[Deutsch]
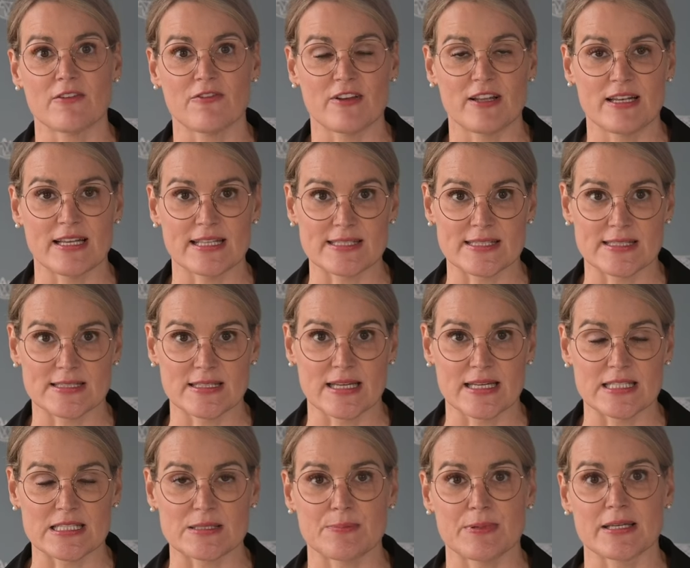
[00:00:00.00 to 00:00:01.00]
Verletzten
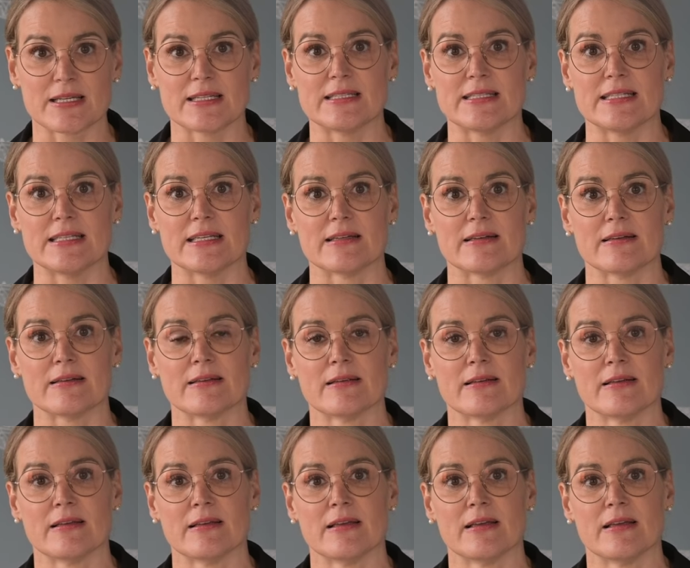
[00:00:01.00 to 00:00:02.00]
respektieren.
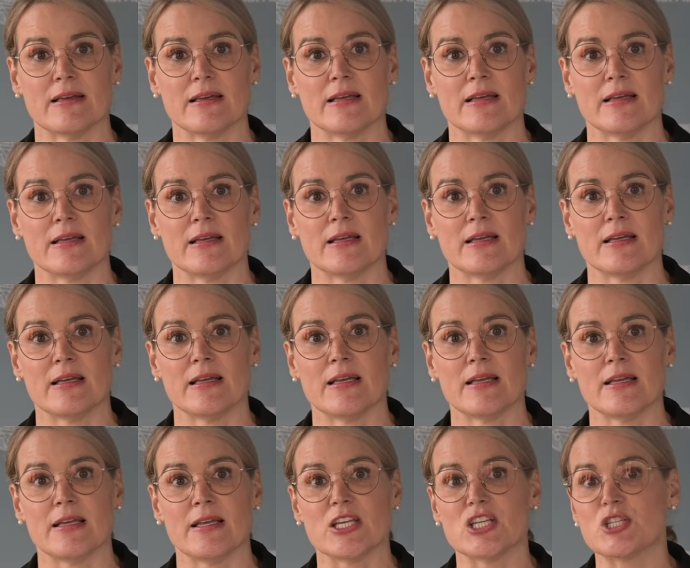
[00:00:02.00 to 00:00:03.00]

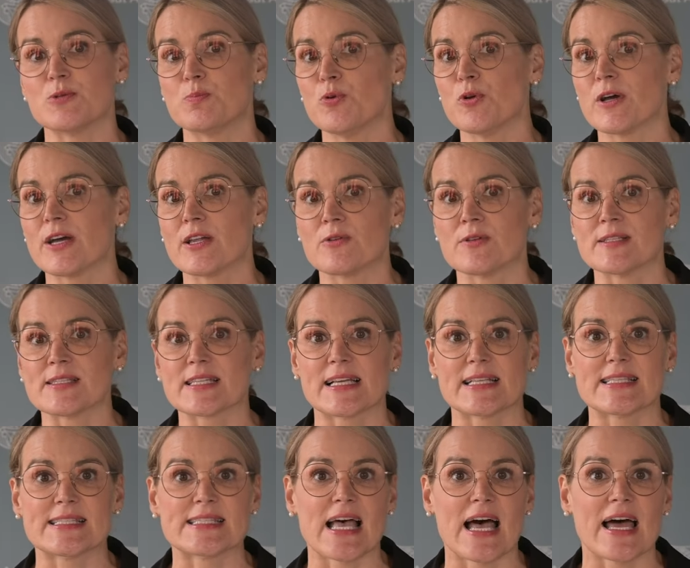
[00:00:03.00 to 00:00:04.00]
Ich spüre in
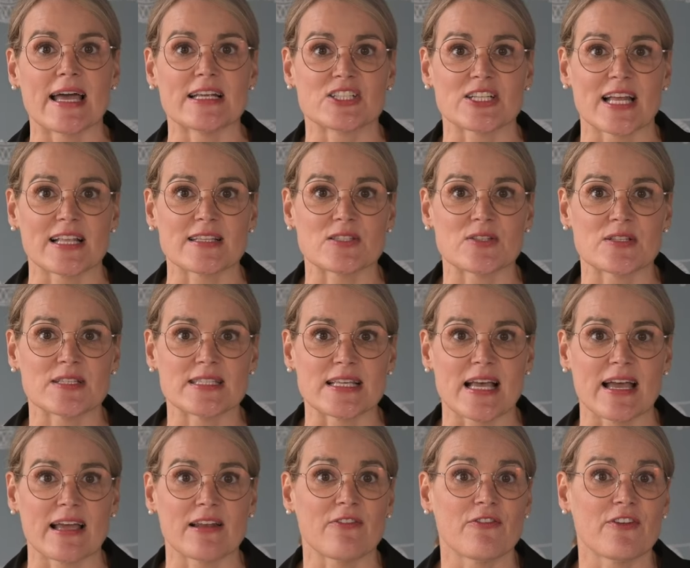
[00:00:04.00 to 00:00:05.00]
unserer Stadt
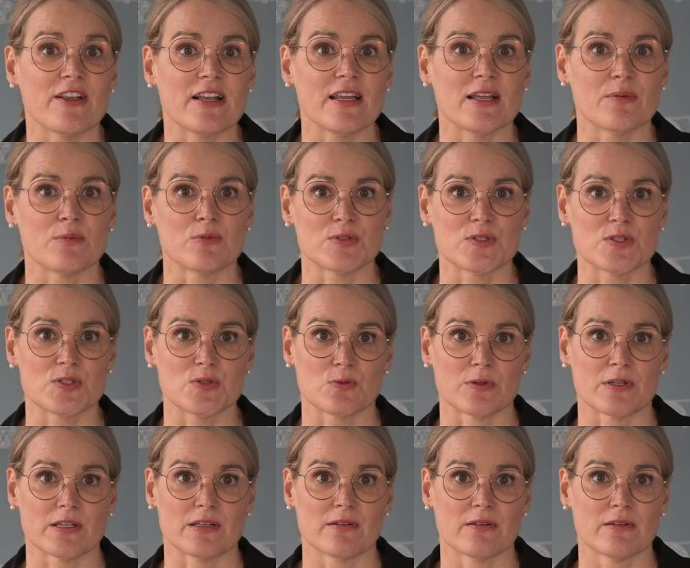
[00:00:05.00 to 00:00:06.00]
zurzeit viele
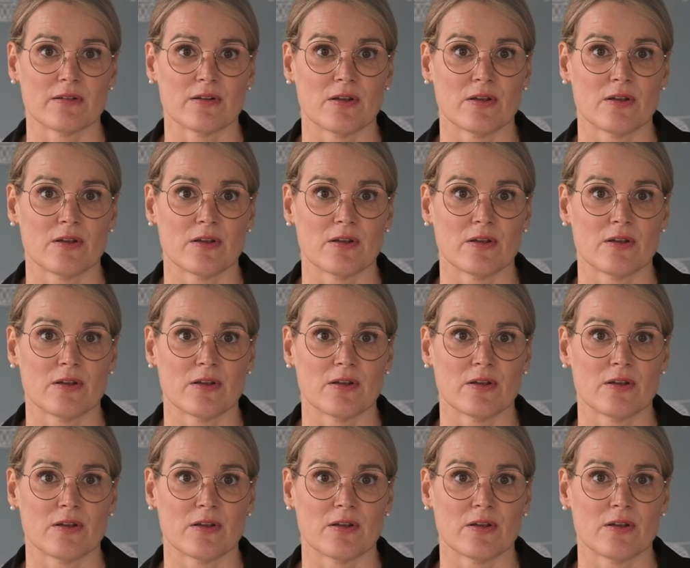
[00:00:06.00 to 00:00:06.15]
Emotionen.